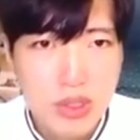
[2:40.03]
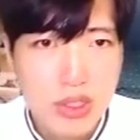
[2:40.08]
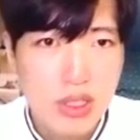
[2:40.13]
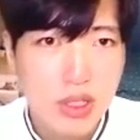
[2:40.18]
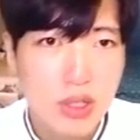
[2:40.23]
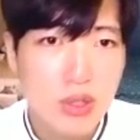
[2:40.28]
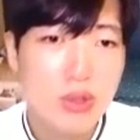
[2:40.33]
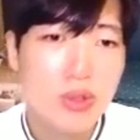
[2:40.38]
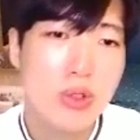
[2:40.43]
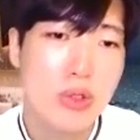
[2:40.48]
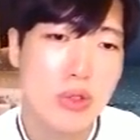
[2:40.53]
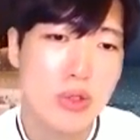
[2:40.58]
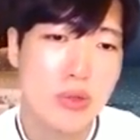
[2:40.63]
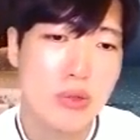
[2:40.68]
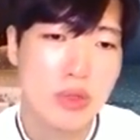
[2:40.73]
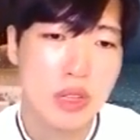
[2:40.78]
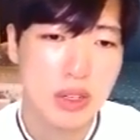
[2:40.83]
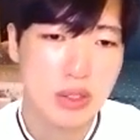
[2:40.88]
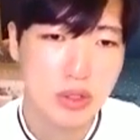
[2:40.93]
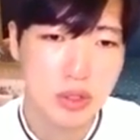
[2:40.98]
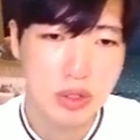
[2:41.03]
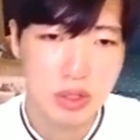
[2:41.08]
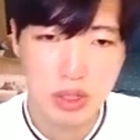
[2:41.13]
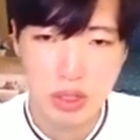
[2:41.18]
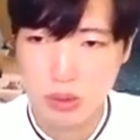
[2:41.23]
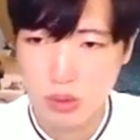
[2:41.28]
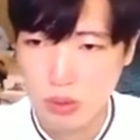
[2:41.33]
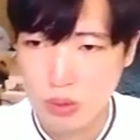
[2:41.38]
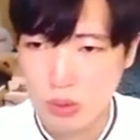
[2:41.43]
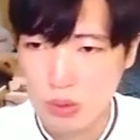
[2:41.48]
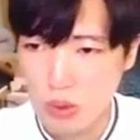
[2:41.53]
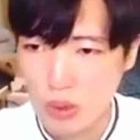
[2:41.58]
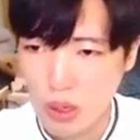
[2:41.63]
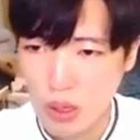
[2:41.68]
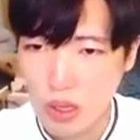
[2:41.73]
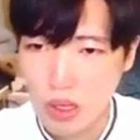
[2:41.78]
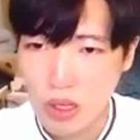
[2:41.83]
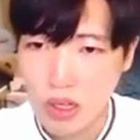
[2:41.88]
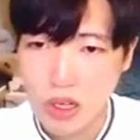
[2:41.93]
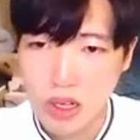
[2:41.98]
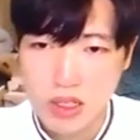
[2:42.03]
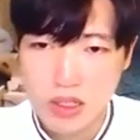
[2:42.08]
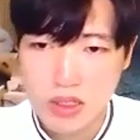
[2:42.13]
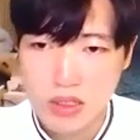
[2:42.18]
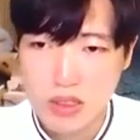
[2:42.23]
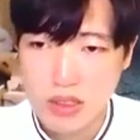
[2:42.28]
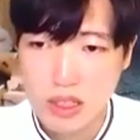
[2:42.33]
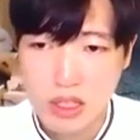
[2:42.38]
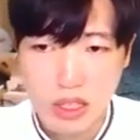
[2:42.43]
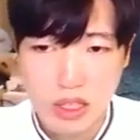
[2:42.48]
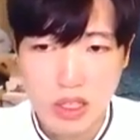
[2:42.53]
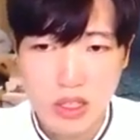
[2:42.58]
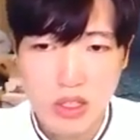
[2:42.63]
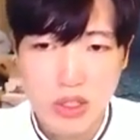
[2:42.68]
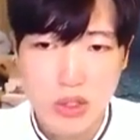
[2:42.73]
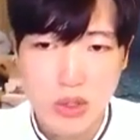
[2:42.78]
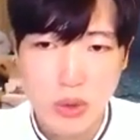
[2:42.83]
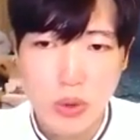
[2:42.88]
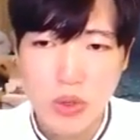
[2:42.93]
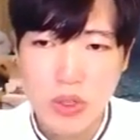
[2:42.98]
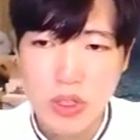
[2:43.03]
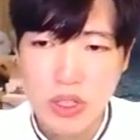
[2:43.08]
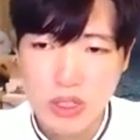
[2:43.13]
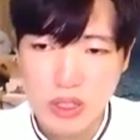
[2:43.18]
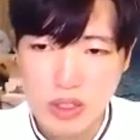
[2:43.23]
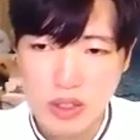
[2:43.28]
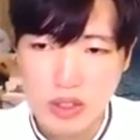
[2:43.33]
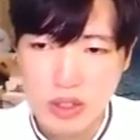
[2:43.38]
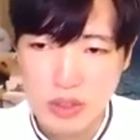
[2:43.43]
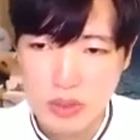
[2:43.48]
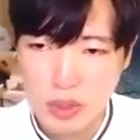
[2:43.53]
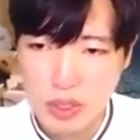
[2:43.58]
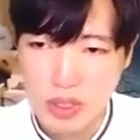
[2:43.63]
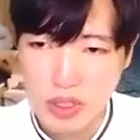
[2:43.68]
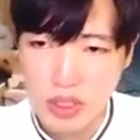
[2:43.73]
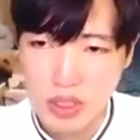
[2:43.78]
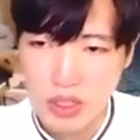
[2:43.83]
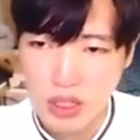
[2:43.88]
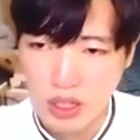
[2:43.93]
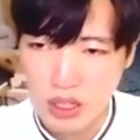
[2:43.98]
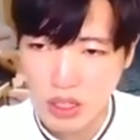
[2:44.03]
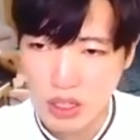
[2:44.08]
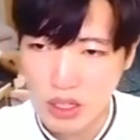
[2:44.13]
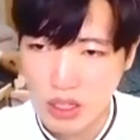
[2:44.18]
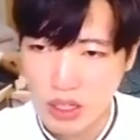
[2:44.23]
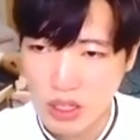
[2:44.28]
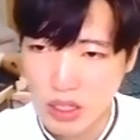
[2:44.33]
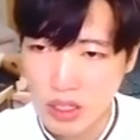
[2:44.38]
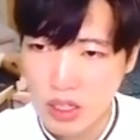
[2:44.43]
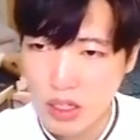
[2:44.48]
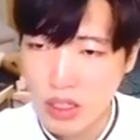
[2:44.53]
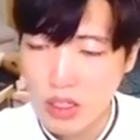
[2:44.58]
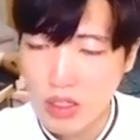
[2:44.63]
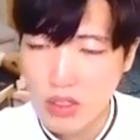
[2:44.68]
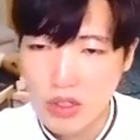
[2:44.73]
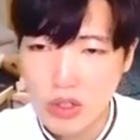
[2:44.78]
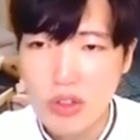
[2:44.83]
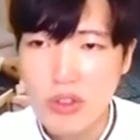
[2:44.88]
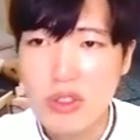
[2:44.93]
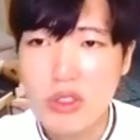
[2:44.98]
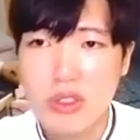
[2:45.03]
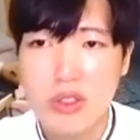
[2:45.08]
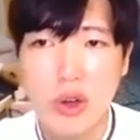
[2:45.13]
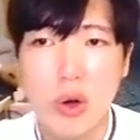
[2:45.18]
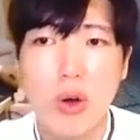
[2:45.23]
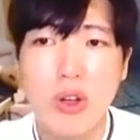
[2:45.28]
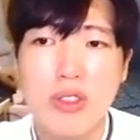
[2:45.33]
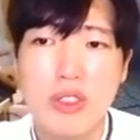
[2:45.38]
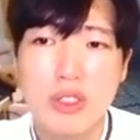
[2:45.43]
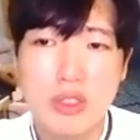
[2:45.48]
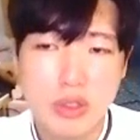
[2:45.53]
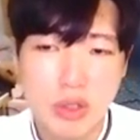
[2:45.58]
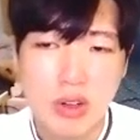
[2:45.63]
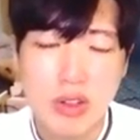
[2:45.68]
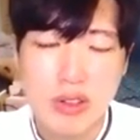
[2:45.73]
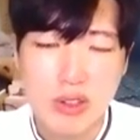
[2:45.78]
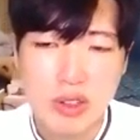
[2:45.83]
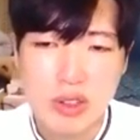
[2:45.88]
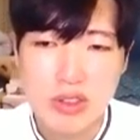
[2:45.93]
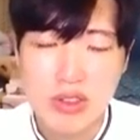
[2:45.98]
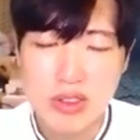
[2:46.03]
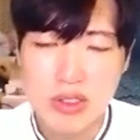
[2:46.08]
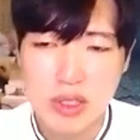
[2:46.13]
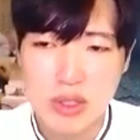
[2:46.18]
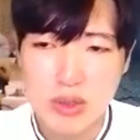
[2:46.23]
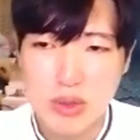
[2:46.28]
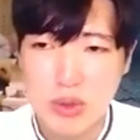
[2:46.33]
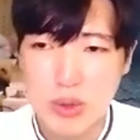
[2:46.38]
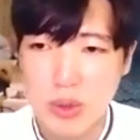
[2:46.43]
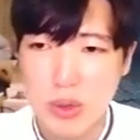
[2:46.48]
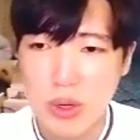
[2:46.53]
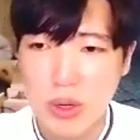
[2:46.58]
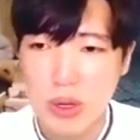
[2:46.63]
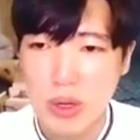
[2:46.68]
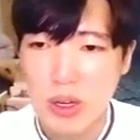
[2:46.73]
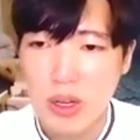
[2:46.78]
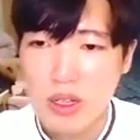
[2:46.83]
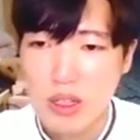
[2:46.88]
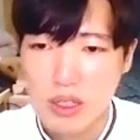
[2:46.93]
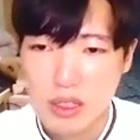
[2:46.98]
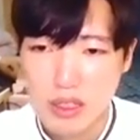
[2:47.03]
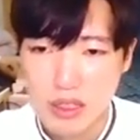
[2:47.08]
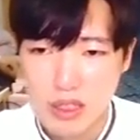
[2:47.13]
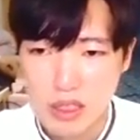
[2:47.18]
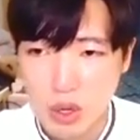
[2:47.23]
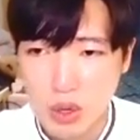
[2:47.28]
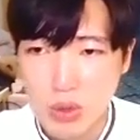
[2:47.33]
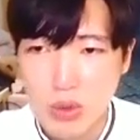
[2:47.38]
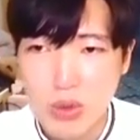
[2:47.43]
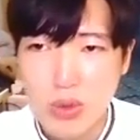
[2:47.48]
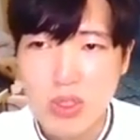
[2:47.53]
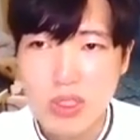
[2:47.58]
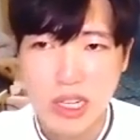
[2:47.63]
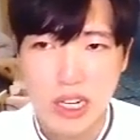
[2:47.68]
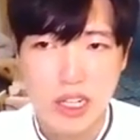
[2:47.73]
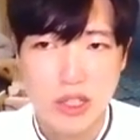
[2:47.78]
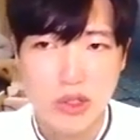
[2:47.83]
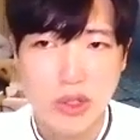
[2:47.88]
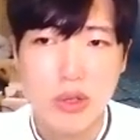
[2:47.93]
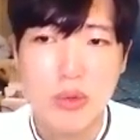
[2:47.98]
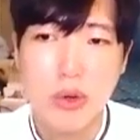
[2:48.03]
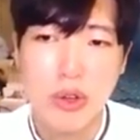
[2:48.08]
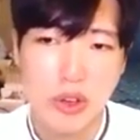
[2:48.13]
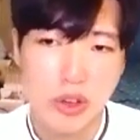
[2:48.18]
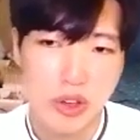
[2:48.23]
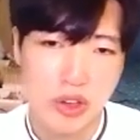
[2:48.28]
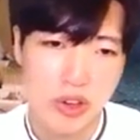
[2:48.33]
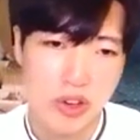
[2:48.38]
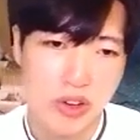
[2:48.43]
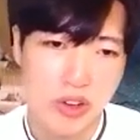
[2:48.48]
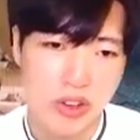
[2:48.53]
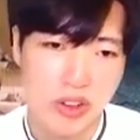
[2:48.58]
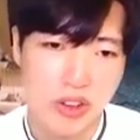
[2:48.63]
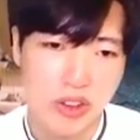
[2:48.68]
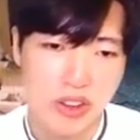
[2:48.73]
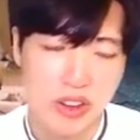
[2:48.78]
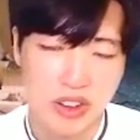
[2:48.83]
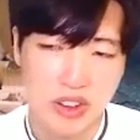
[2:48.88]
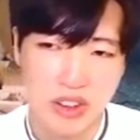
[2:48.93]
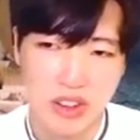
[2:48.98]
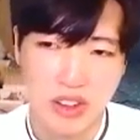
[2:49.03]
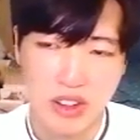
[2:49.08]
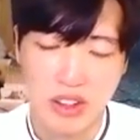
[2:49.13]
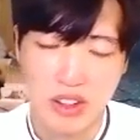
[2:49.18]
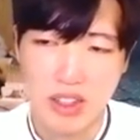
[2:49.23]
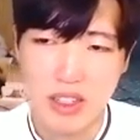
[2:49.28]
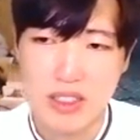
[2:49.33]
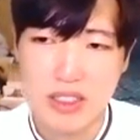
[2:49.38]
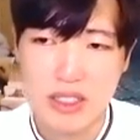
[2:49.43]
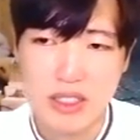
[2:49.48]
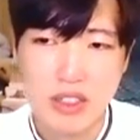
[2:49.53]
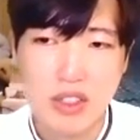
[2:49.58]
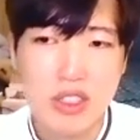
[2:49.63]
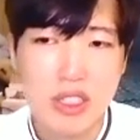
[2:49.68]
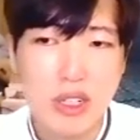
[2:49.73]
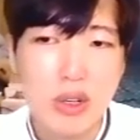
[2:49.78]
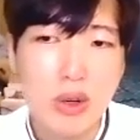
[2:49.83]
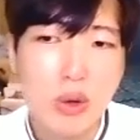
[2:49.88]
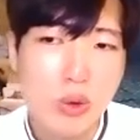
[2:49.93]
그려도 그려도 미완성 같고 근데 이렇게 돼 있으면은 선을 더 훨씬 덜 썼는데도 정돈이 잘 돼 보여요 시선이 일로